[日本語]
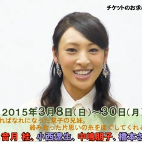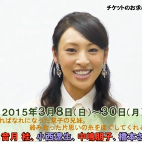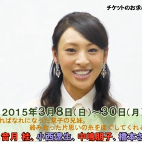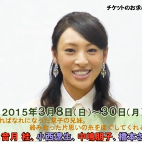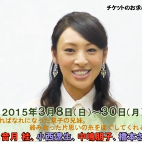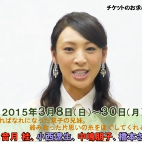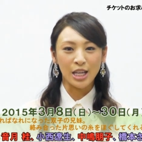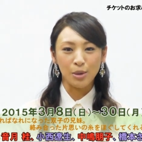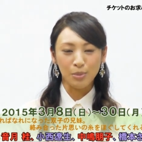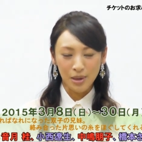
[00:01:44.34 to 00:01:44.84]

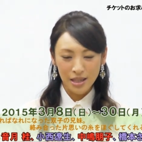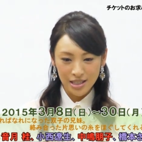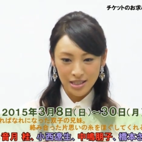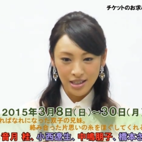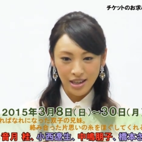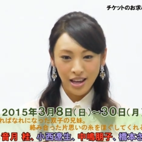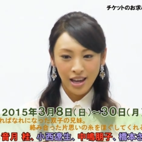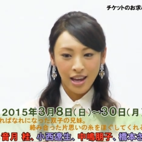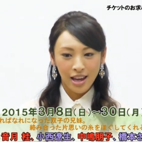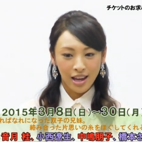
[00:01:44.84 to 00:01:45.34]
していま
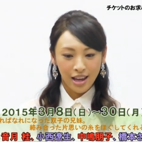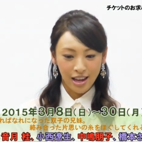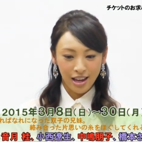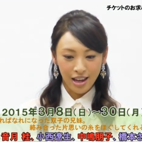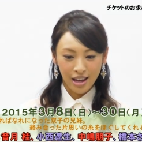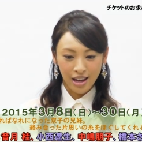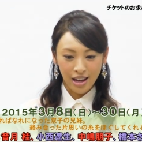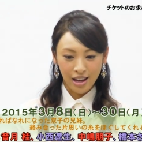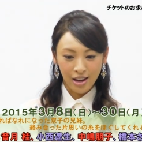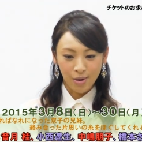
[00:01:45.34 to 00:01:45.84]
す。
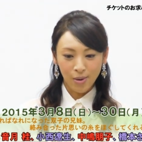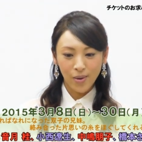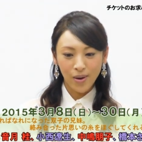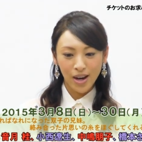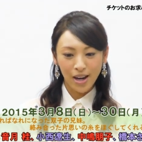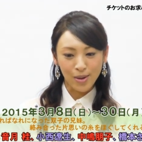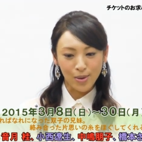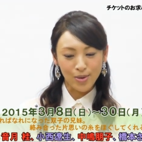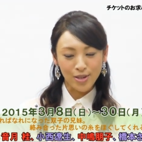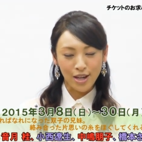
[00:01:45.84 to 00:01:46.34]
えー、今
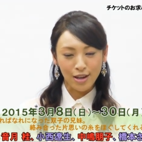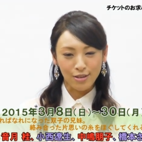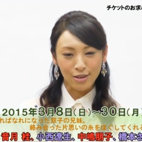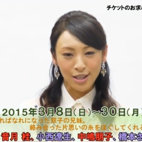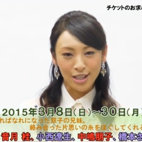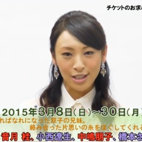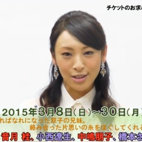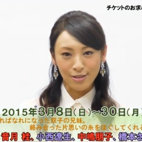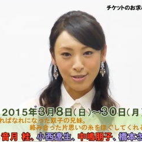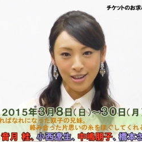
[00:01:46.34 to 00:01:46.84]
回の作
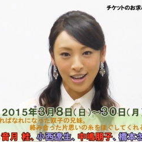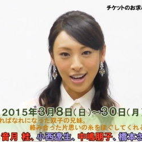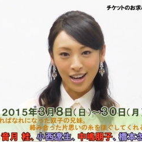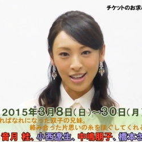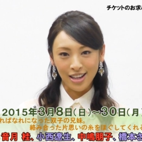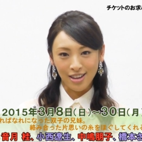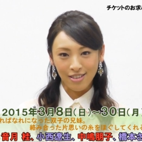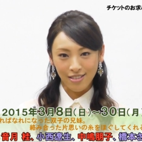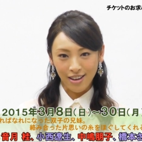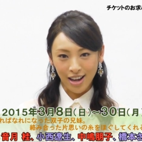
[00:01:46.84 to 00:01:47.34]
品の
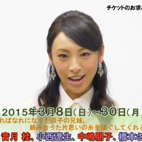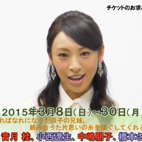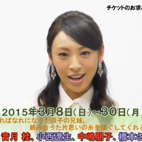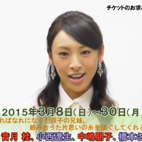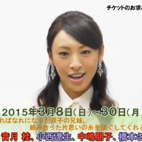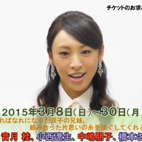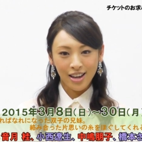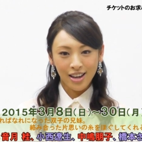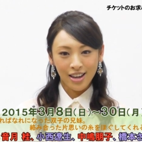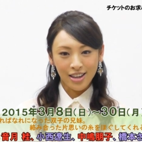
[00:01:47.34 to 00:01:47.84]
中では
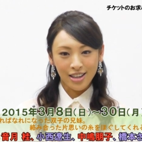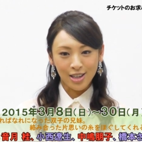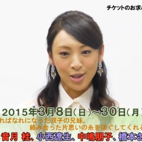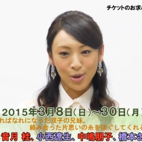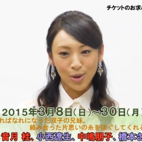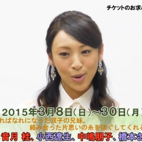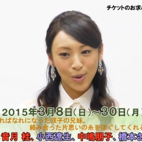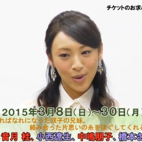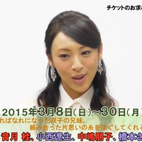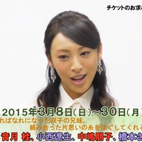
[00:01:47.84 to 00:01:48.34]
い
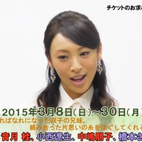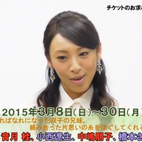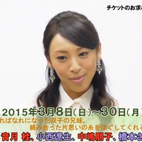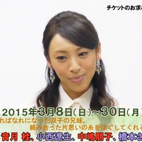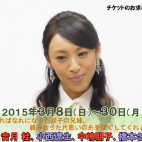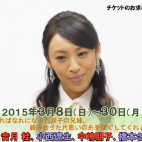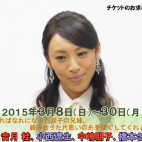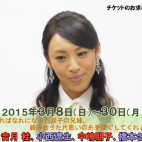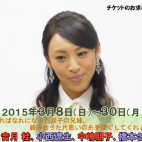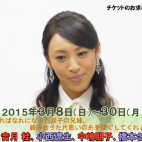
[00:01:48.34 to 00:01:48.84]
ろいろ
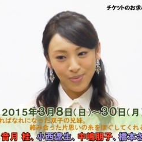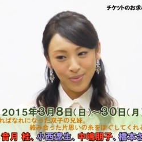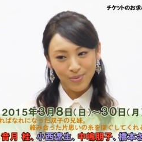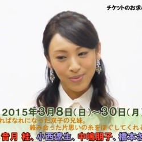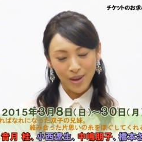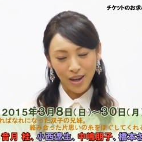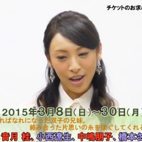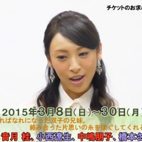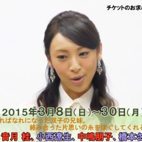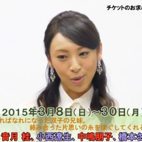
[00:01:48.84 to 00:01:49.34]
な
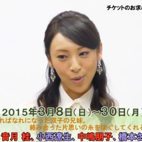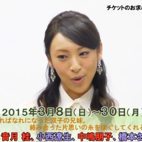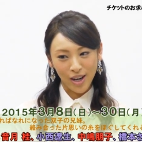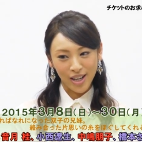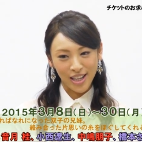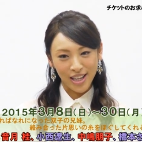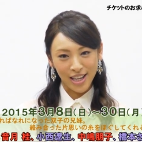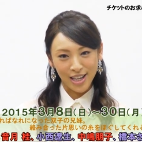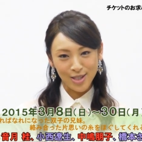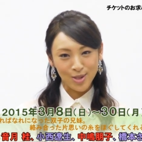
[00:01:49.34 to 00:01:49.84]
豪
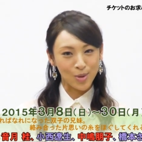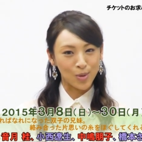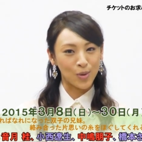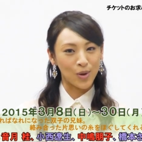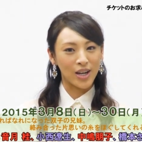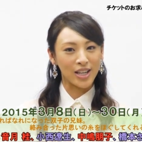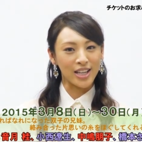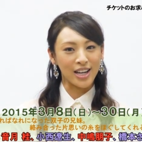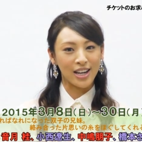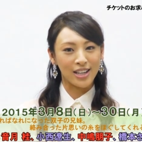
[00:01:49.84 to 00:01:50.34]
華なキャストの
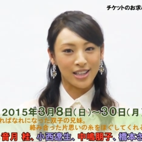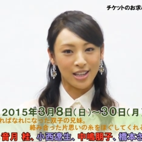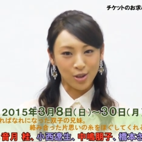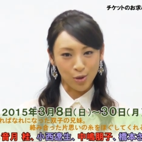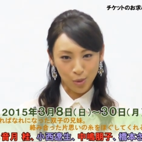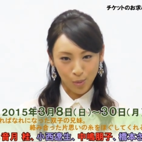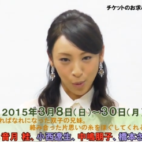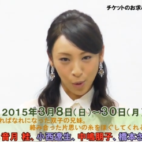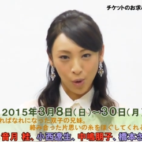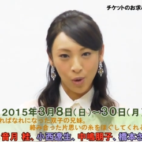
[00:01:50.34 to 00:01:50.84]
方々
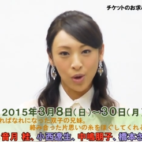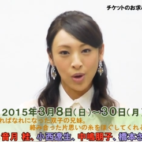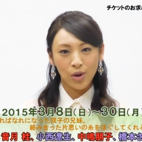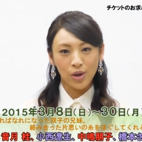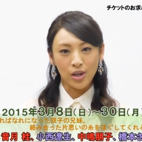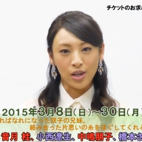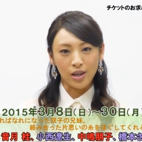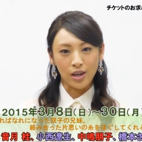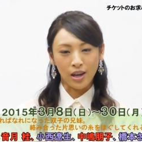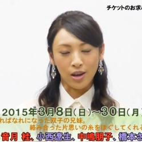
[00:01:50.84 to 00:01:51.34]
とも
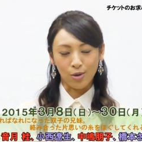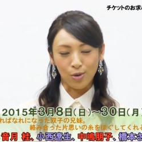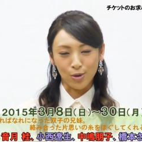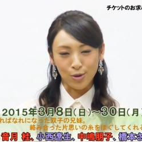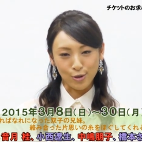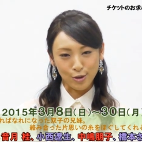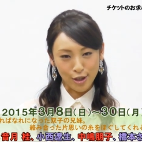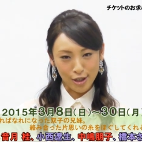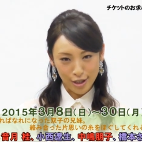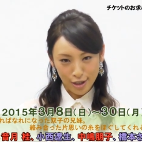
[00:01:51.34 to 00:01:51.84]
ご
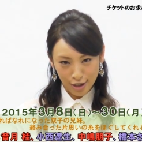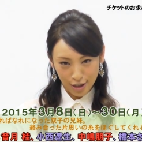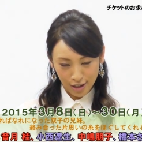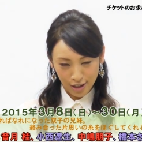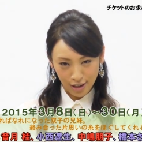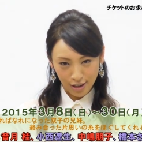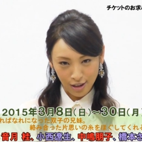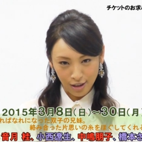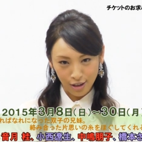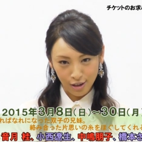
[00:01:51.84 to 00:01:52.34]
一緒させ
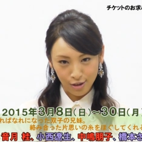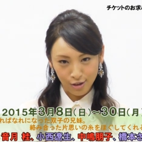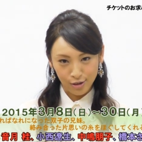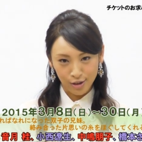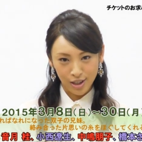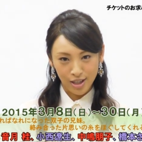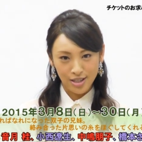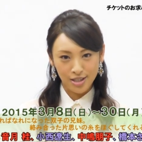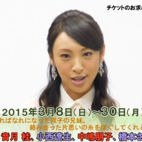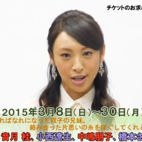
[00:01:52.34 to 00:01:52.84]
ていただく
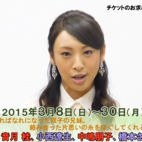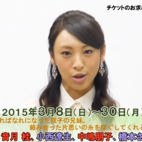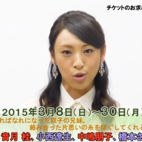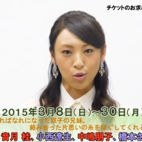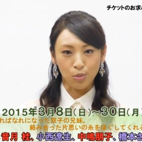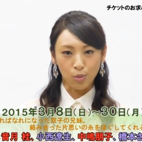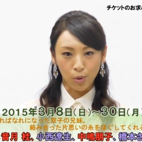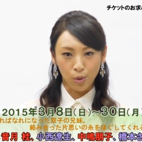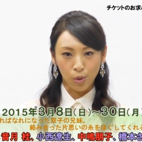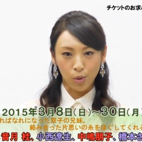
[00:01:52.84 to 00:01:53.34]
んですけれ
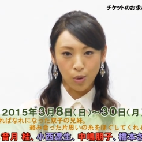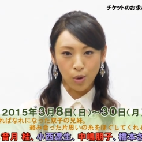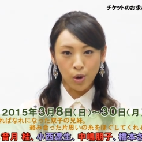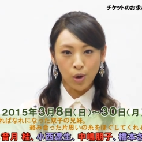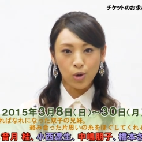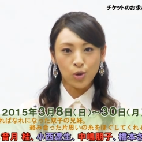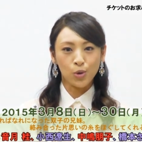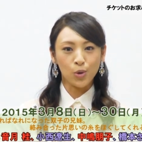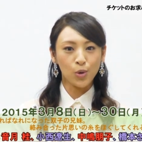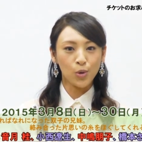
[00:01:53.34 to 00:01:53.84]
ども、
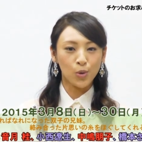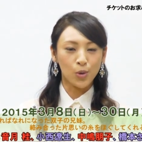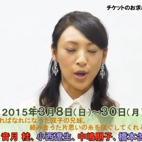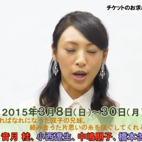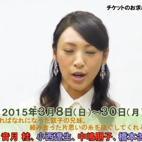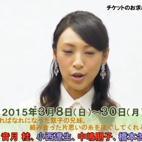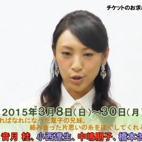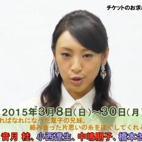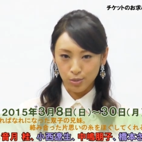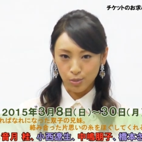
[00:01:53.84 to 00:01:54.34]
どの
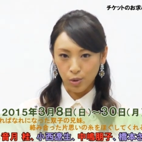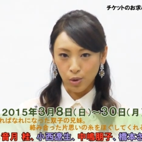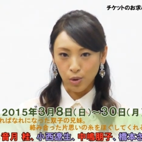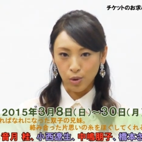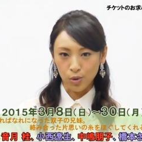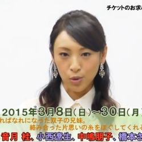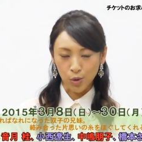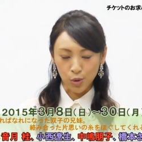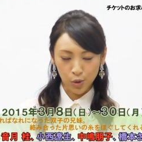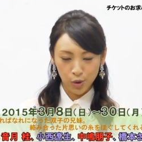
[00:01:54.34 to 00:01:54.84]
役
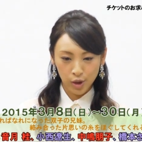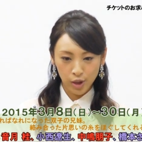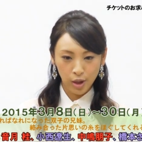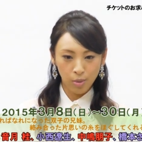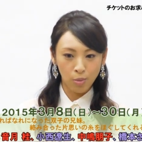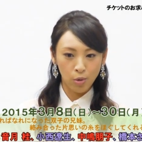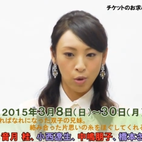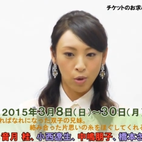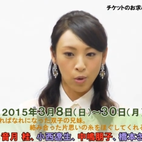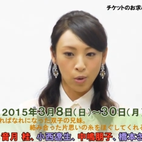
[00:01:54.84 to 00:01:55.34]
もとっ
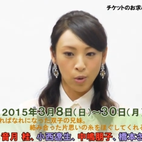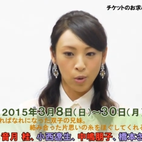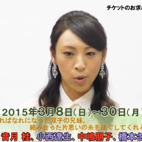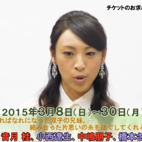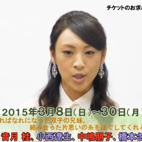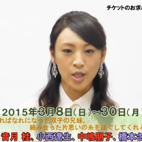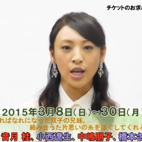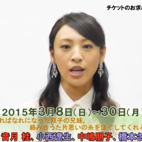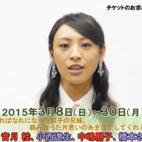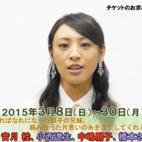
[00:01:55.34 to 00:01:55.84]
ても
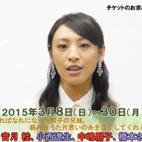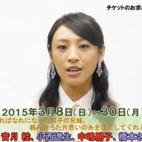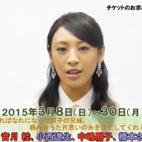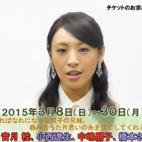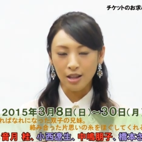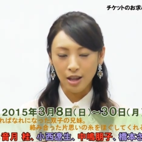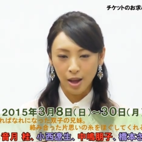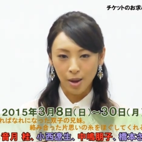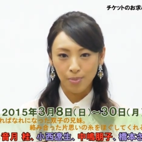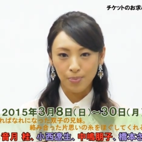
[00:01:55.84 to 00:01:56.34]
個性
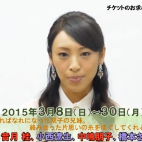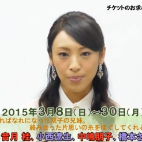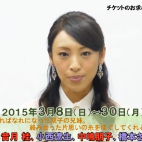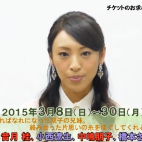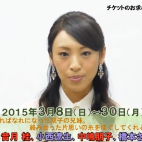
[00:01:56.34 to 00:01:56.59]
的で、